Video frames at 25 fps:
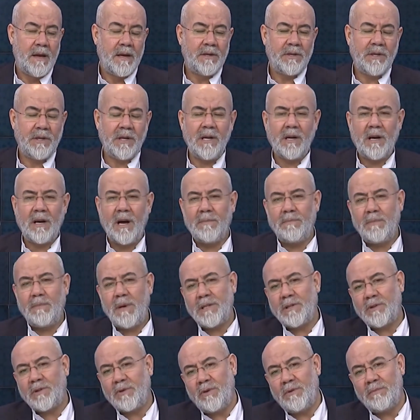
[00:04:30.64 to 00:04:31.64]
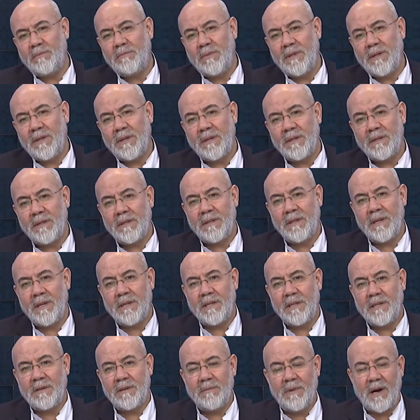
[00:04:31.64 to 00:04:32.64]
Şeyh Abbas Kummi
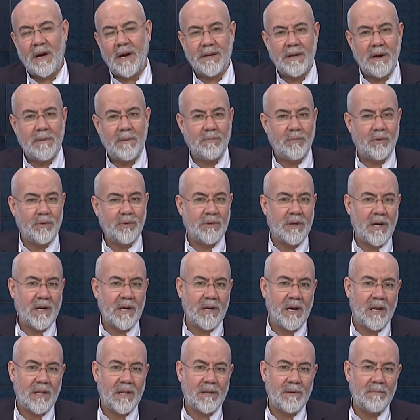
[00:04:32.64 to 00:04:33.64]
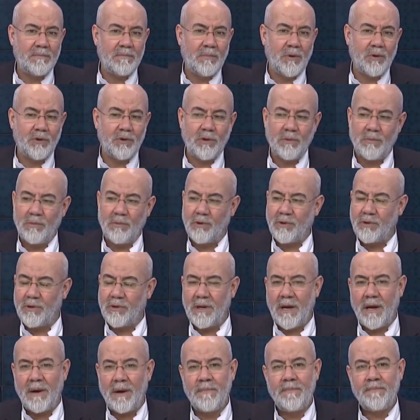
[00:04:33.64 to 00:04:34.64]
dedi ki madem burada kaldım boşu
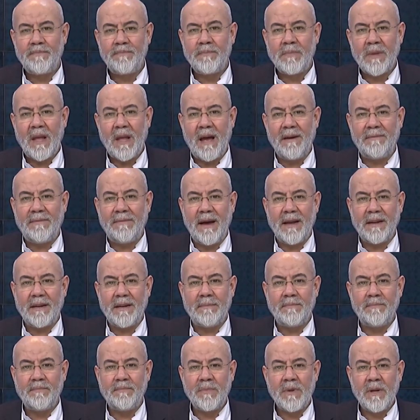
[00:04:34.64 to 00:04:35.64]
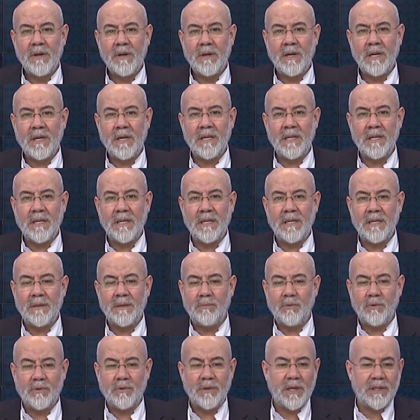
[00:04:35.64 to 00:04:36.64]
boşuna efendim e,
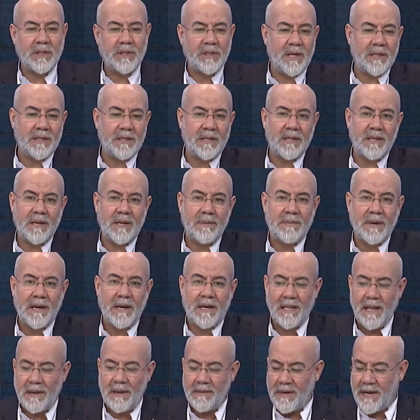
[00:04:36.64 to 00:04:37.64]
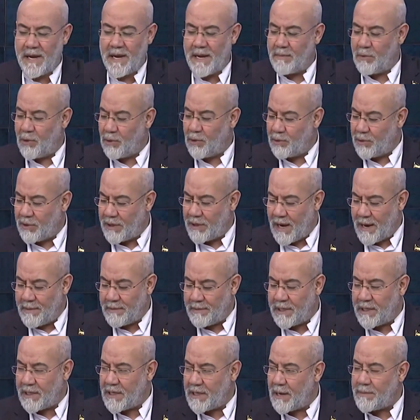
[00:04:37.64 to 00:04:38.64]
burada caddede beklemeyeyim.
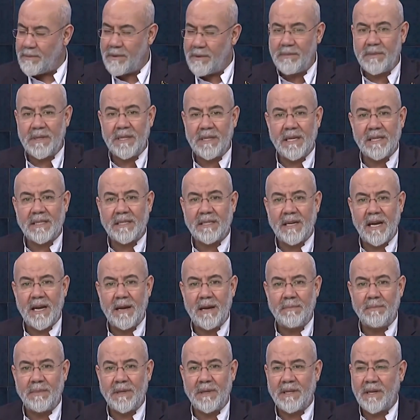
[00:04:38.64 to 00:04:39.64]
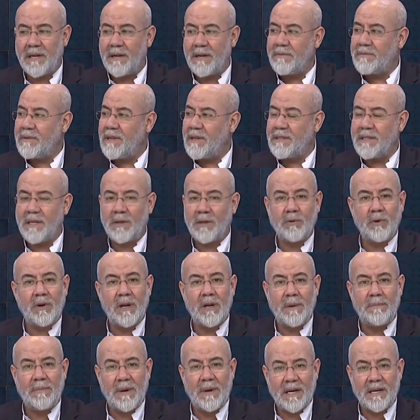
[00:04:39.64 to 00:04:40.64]
Oturayım kitabımı yazayım bir taraftan da
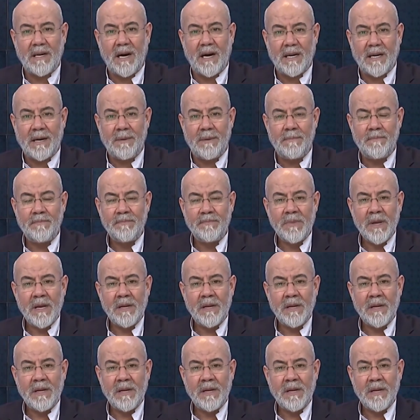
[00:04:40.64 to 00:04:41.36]
yola bakarım.